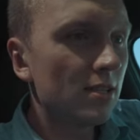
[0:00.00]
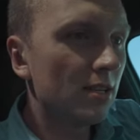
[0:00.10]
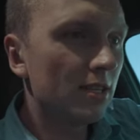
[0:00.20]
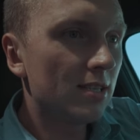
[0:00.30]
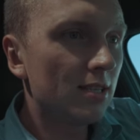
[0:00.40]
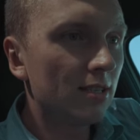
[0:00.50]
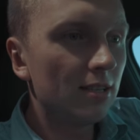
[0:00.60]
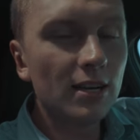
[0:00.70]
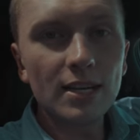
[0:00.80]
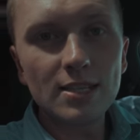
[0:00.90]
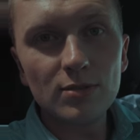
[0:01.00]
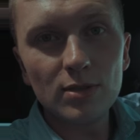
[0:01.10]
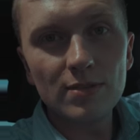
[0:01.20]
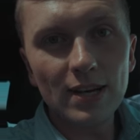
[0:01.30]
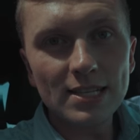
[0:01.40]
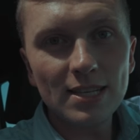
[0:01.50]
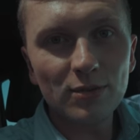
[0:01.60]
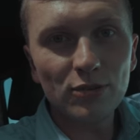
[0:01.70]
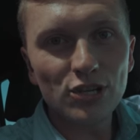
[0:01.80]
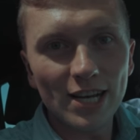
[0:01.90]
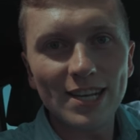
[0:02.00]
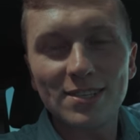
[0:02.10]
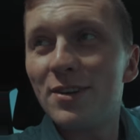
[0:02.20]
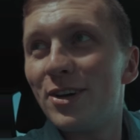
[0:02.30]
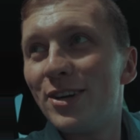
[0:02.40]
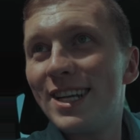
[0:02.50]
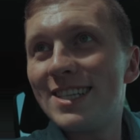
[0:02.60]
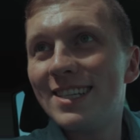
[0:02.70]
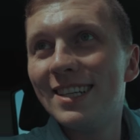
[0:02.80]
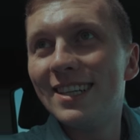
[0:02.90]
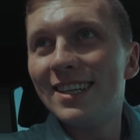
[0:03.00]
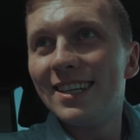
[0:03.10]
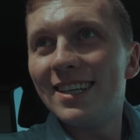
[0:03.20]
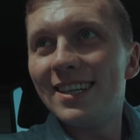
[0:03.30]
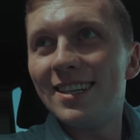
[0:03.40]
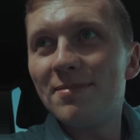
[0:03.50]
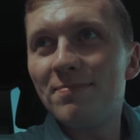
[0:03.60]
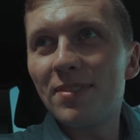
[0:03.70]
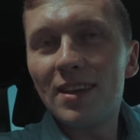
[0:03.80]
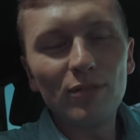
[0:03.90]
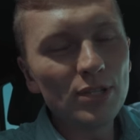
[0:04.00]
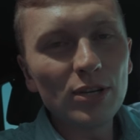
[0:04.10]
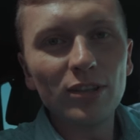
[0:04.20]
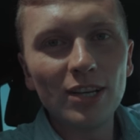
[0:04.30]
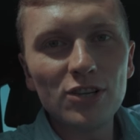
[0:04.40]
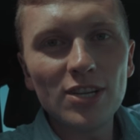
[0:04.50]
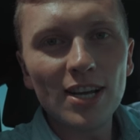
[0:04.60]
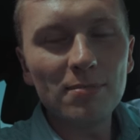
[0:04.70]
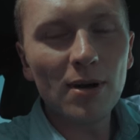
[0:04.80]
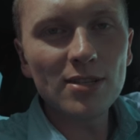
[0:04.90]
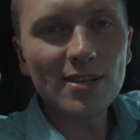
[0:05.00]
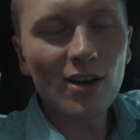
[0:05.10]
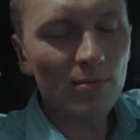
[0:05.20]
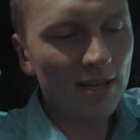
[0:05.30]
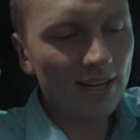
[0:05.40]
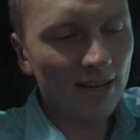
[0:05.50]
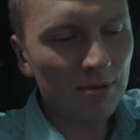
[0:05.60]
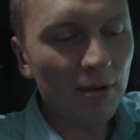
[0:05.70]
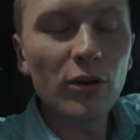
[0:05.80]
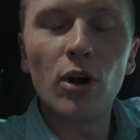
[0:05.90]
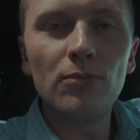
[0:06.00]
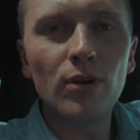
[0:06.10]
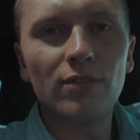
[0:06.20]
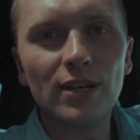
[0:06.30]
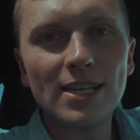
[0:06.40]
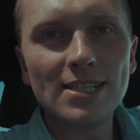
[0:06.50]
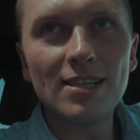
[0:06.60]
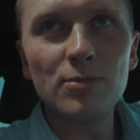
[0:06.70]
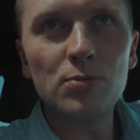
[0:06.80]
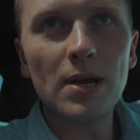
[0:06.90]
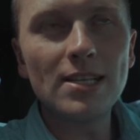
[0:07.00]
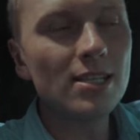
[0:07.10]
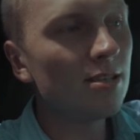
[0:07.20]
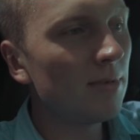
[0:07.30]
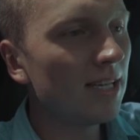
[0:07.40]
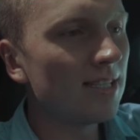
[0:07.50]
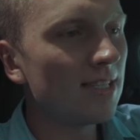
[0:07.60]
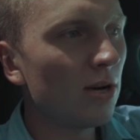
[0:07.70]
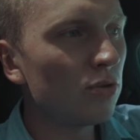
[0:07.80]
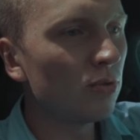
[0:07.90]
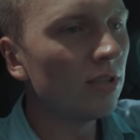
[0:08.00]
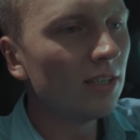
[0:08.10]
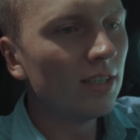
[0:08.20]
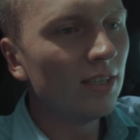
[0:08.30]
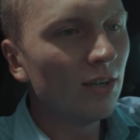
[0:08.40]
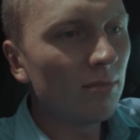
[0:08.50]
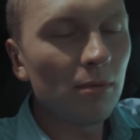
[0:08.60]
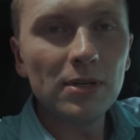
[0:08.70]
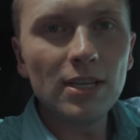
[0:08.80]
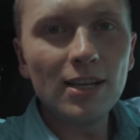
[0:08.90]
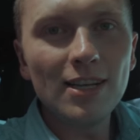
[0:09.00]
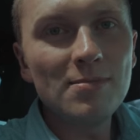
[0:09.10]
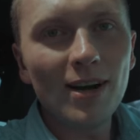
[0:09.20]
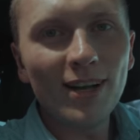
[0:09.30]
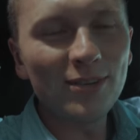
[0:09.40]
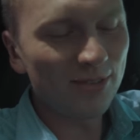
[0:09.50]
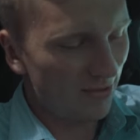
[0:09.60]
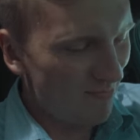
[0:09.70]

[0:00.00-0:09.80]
es ist jetzt 13.20 äh, Uhr und schneide das Video jetzt. Ähm, ich würde es auch drin schneiden im Pausenraum. Leider habe ich meine Kopfhörer vergessen. Dementsprechend setze ich mich jetzt ins Auto, mache mir hier die Klima an und